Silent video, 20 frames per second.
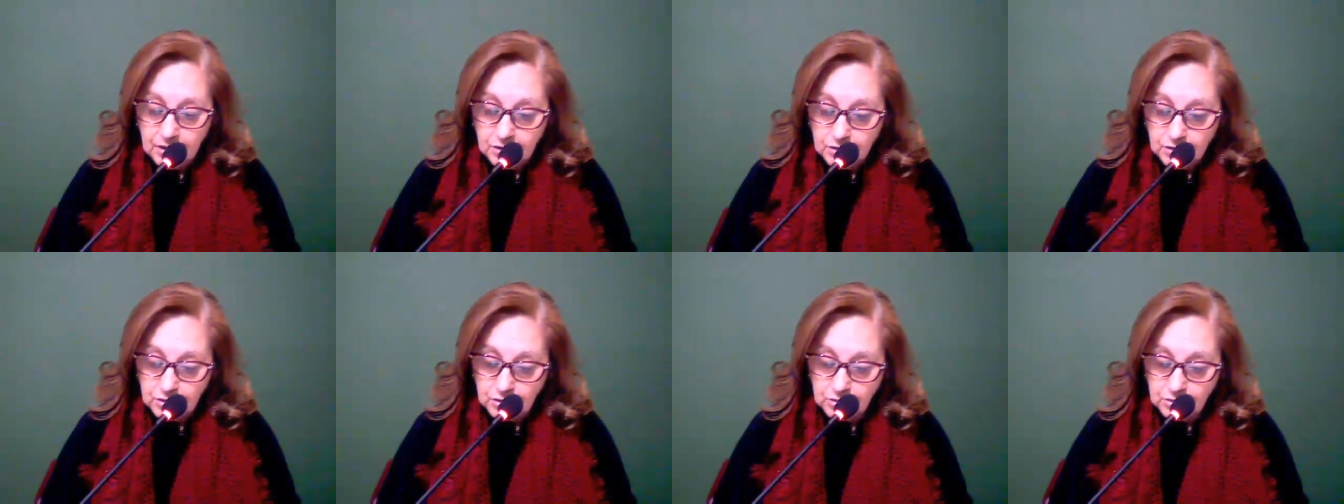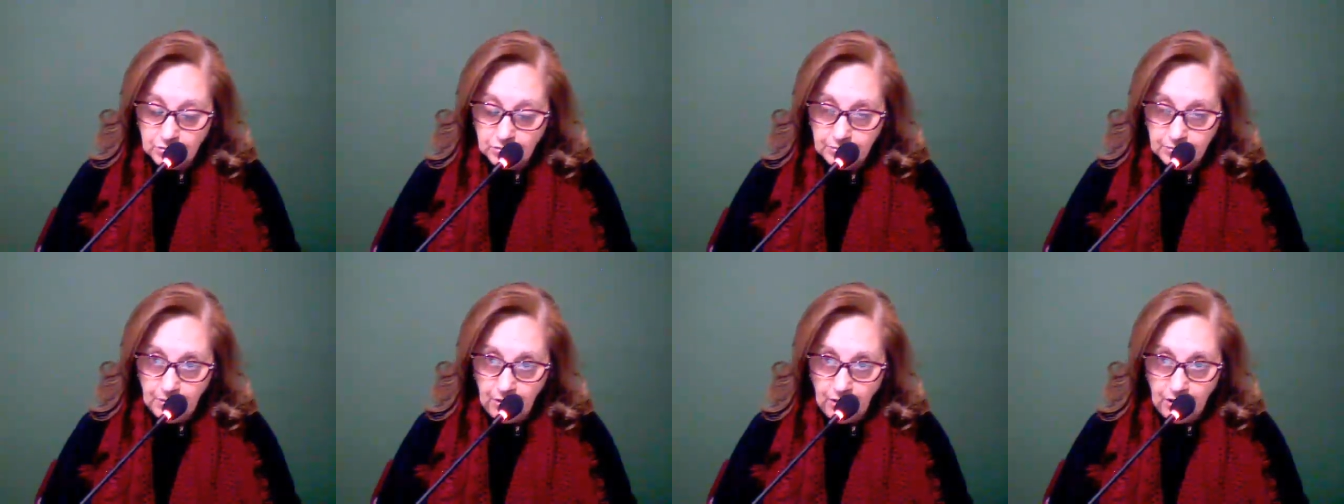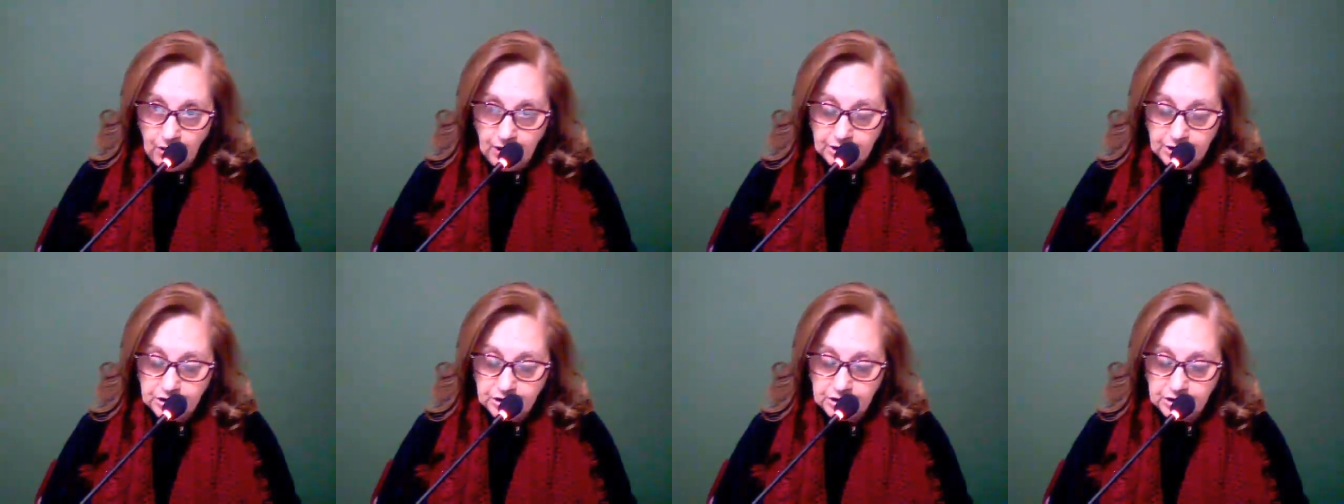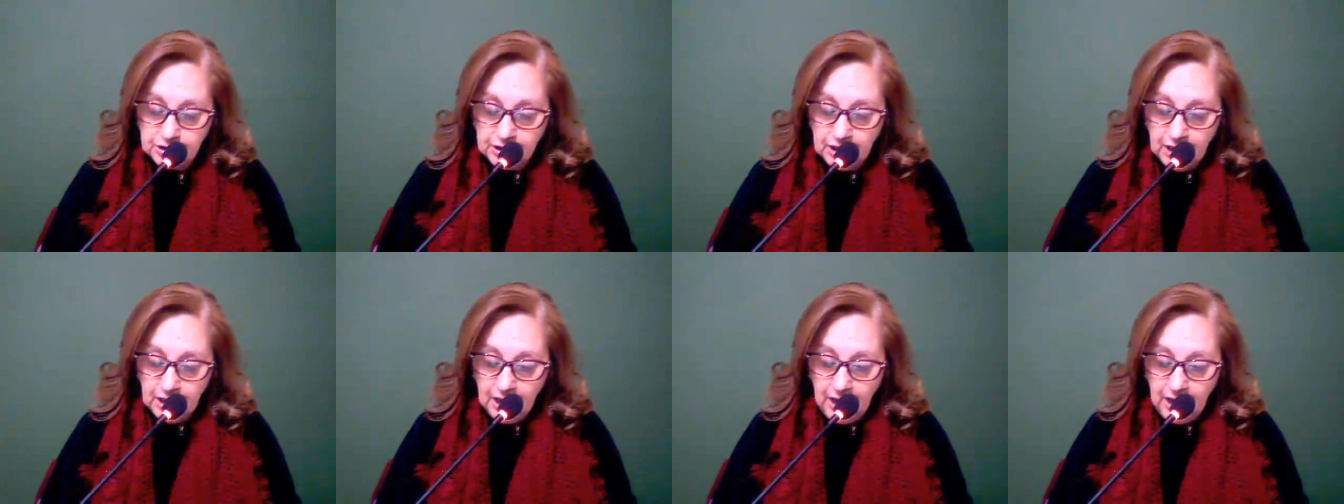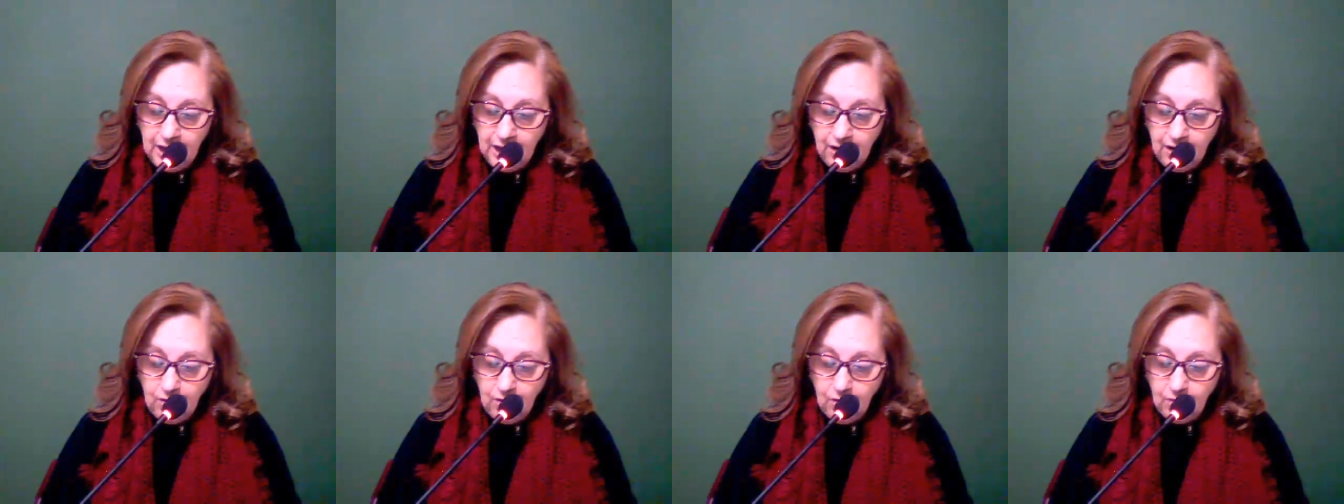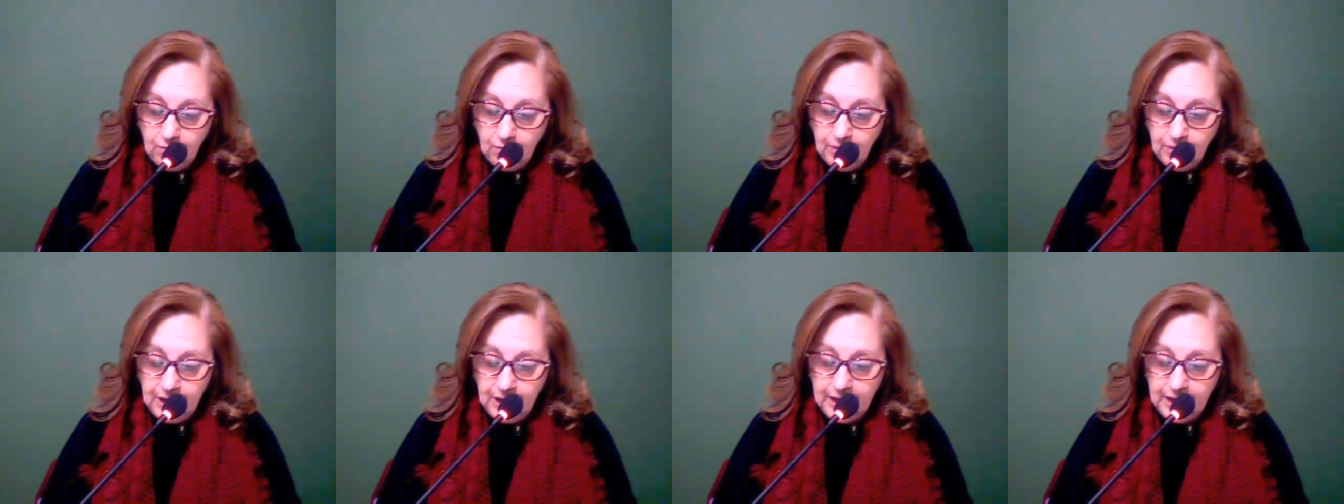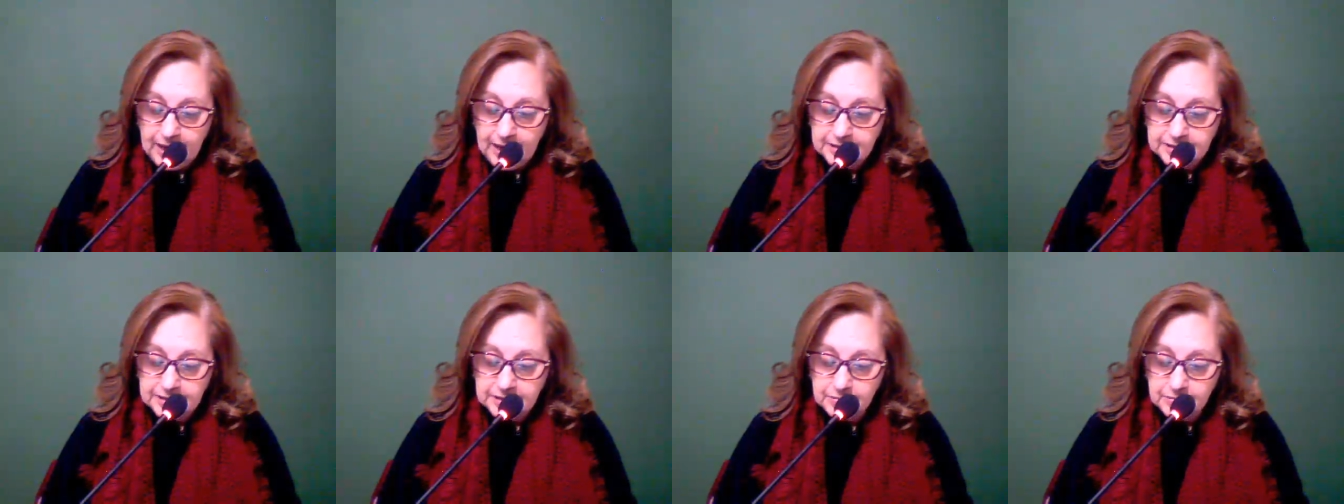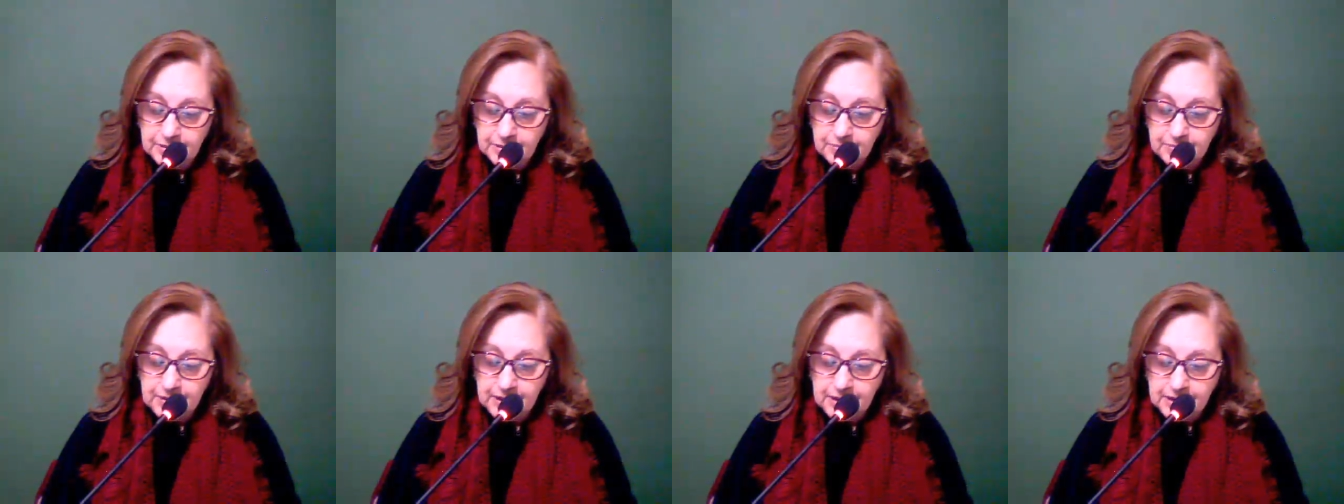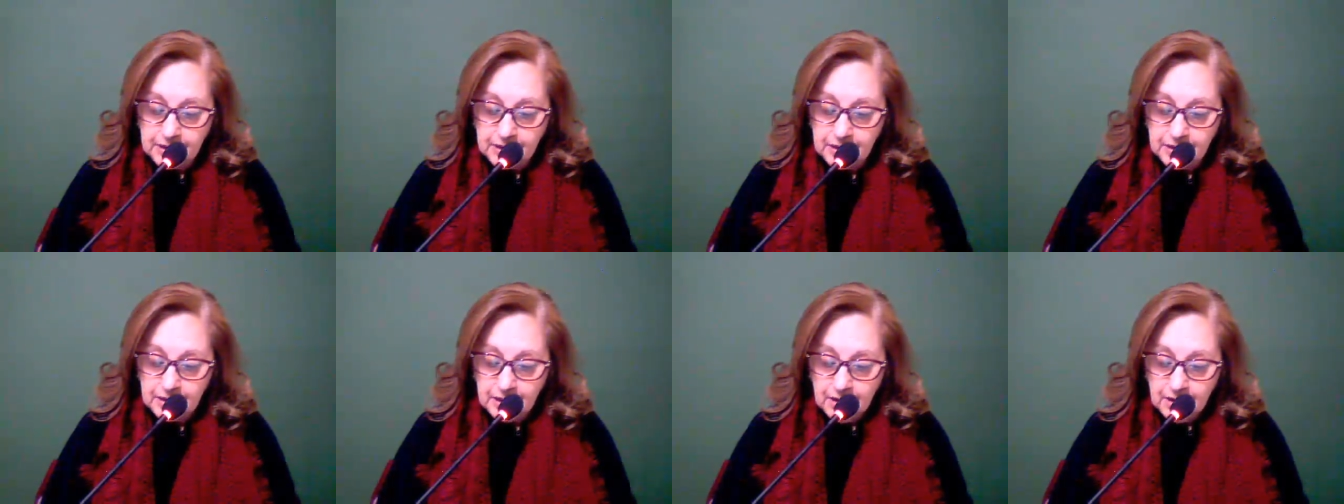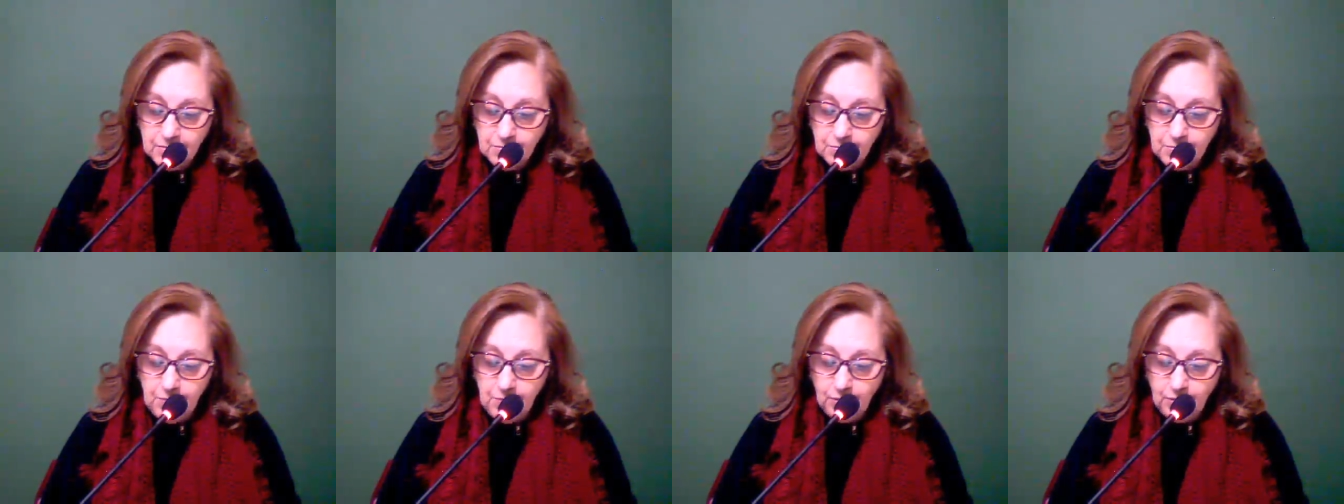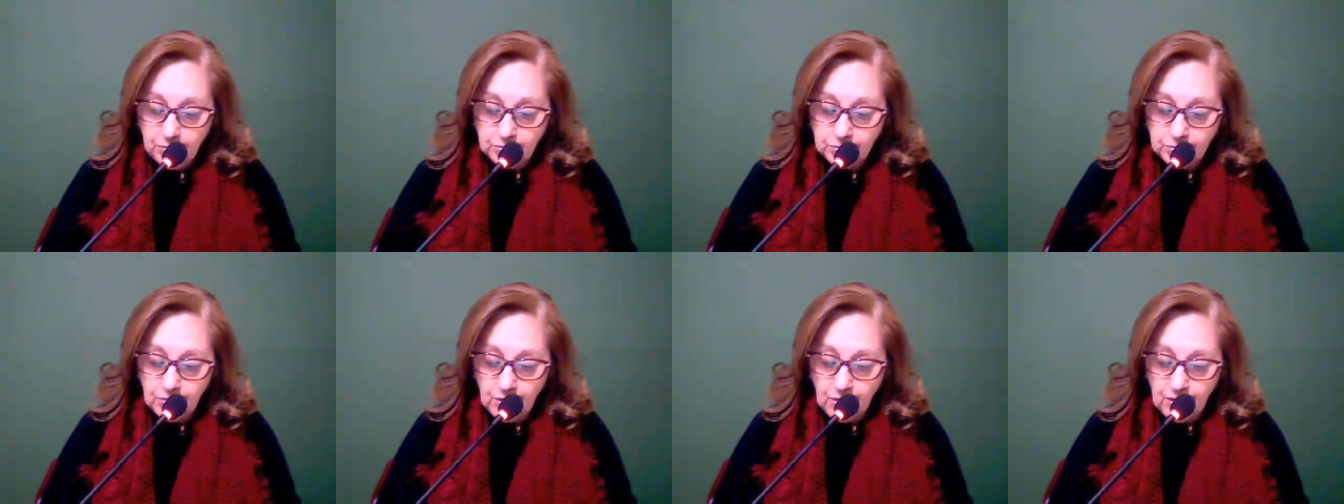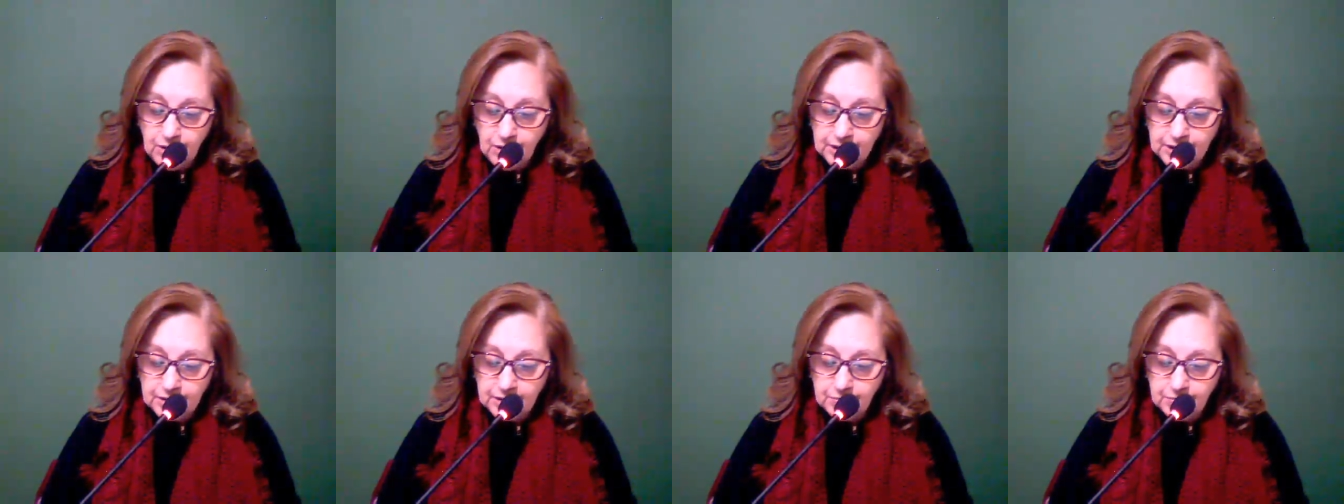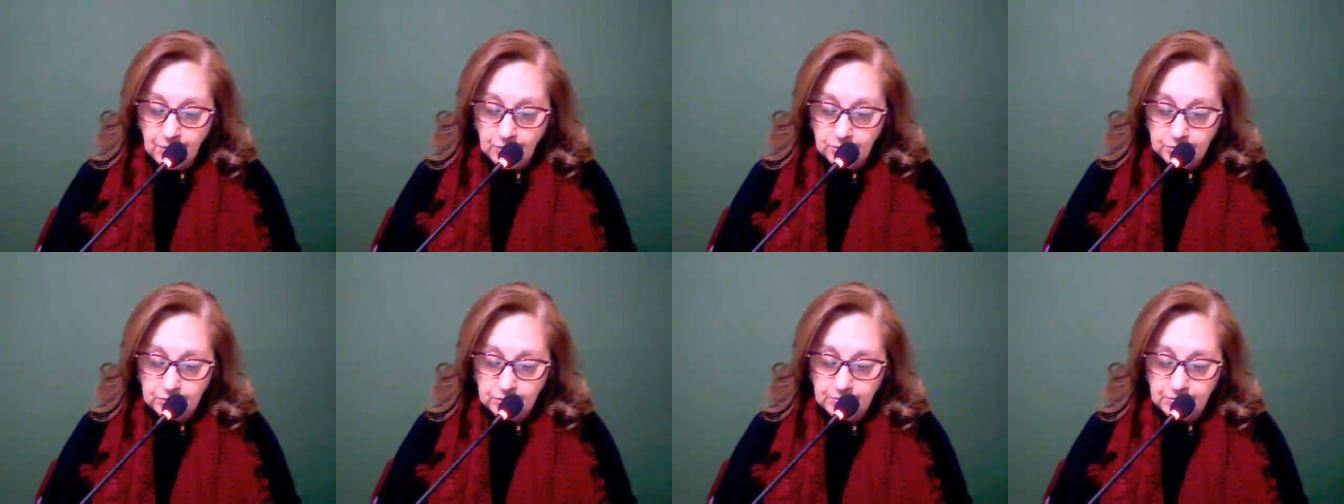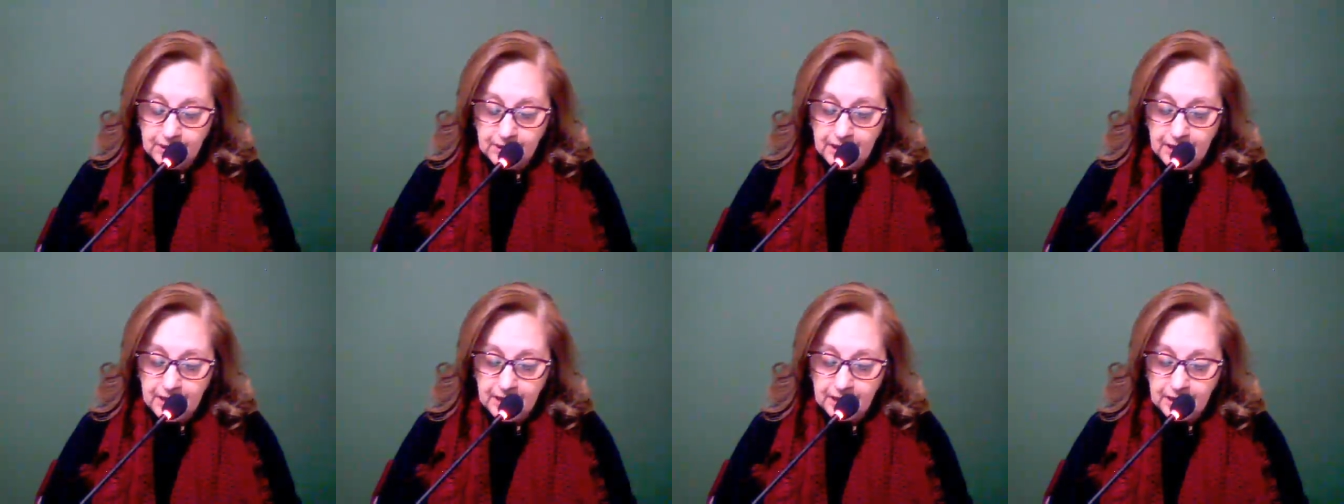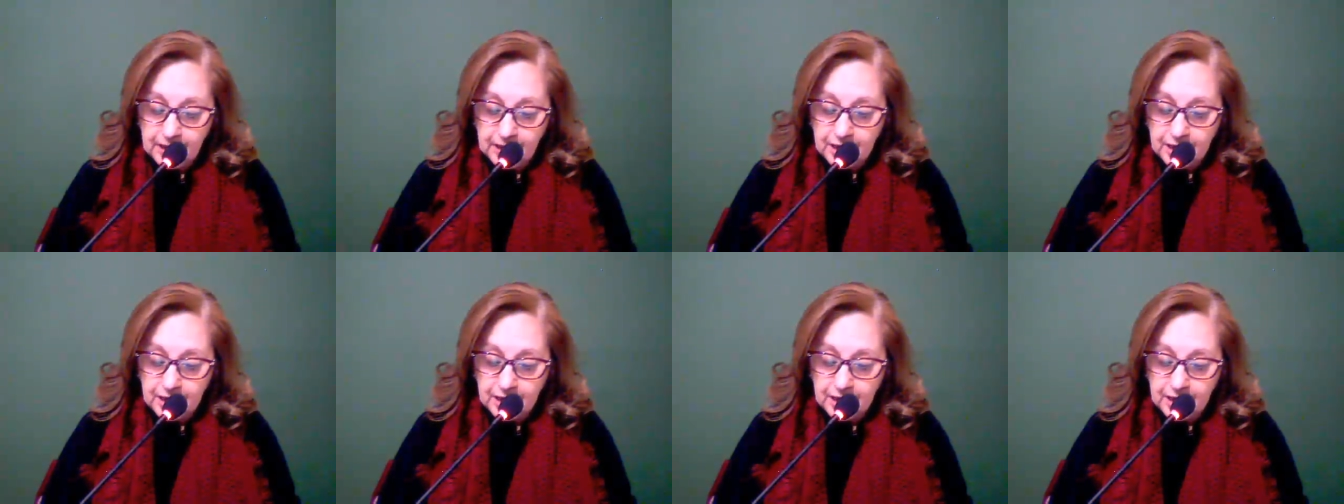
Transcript: suporte@sbpi.org.br,